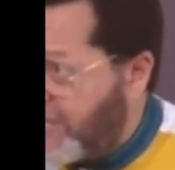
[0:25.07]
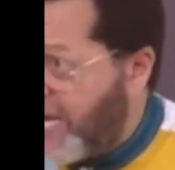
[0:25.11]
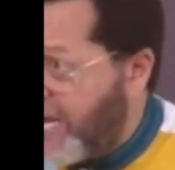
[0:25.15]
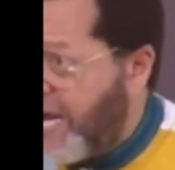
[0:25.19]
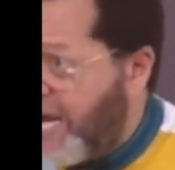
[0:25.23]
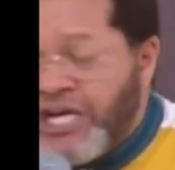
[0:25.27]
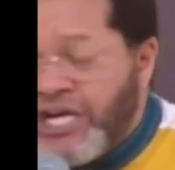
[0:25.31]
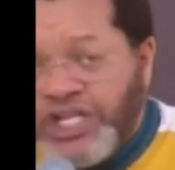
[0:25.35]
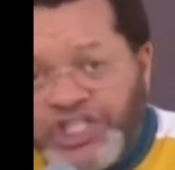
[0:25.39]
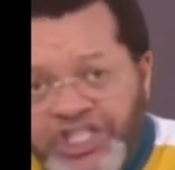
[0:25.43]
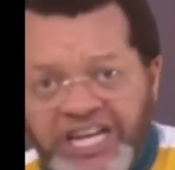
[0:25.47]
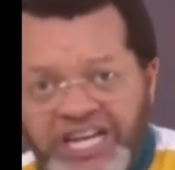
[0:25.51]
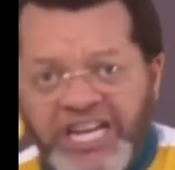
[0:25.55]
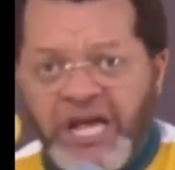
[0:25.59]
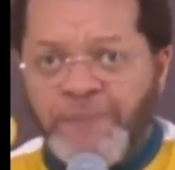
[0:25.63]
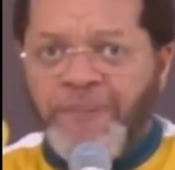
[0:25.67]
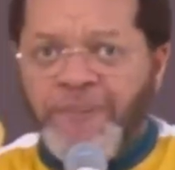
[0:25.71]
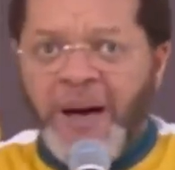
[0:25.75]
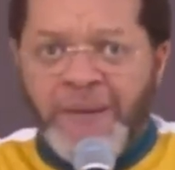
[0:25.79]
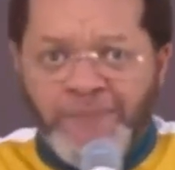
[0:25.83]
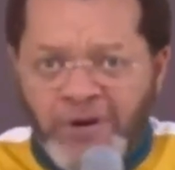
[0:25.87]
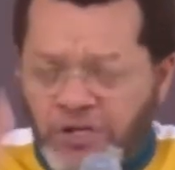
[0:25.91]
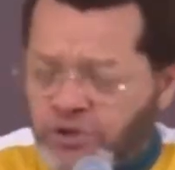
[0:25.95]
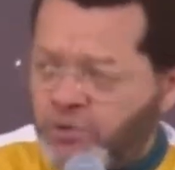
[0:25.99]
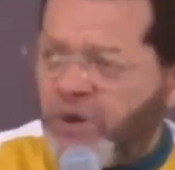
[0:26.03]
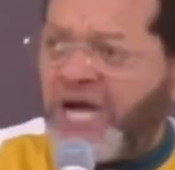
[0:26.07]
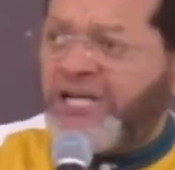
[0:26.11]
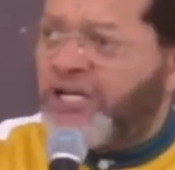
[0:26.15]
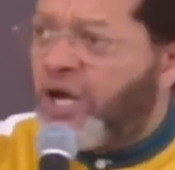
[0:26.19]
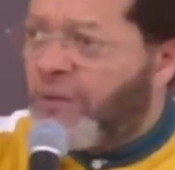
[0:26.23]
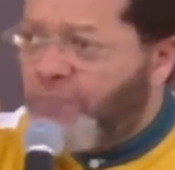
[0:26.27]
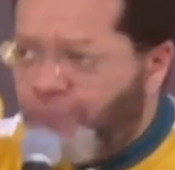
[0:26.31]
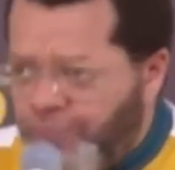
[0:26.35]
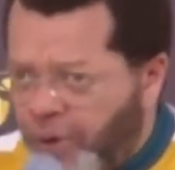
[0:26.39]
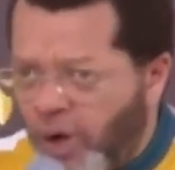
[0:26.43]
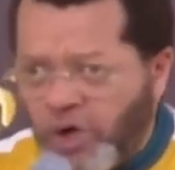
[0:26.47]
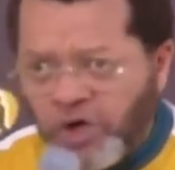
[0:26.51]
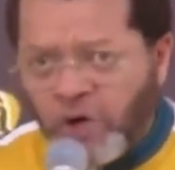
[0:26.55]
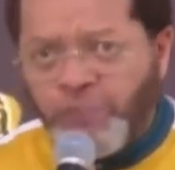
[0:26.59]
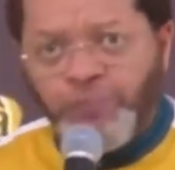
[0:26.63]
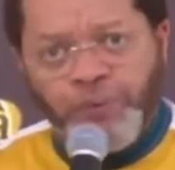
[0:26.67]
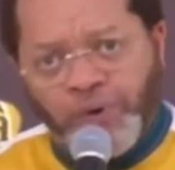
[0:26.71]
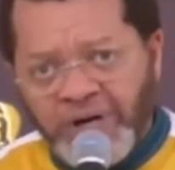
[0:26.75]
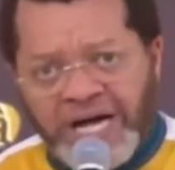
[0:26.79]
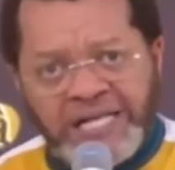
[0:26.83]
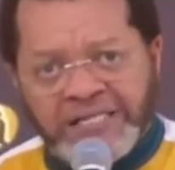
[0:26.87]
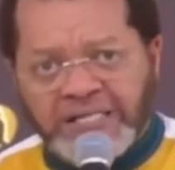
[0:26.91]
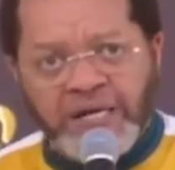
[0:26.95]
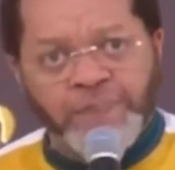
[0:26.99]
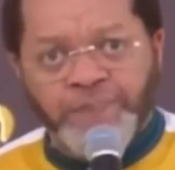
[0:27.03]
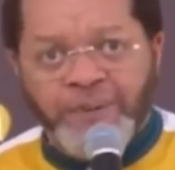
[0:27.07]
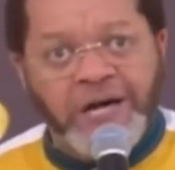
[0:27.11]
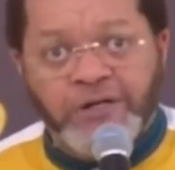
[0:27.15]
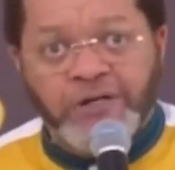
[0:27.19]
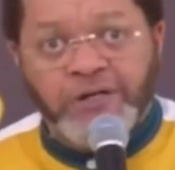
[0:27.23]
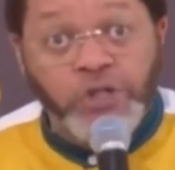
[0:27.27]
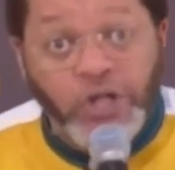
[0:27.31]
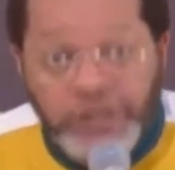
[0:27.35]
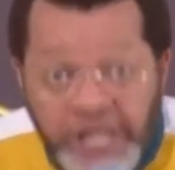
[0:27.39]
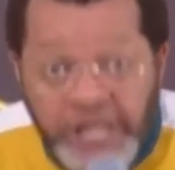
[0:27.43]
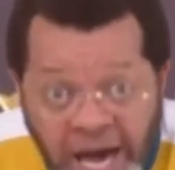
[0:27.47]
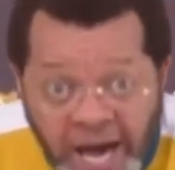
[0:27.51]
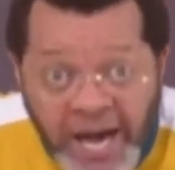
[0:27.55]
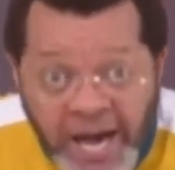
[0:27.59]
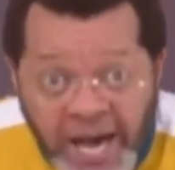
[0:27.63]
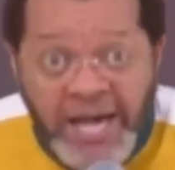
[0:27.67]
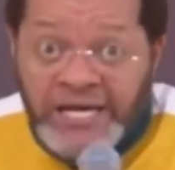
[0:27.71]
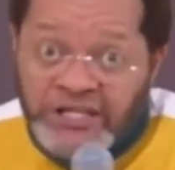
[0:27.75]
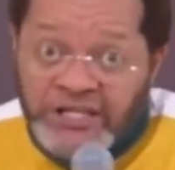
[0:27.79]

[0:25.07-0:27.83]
Né 25 janvier 1982 à République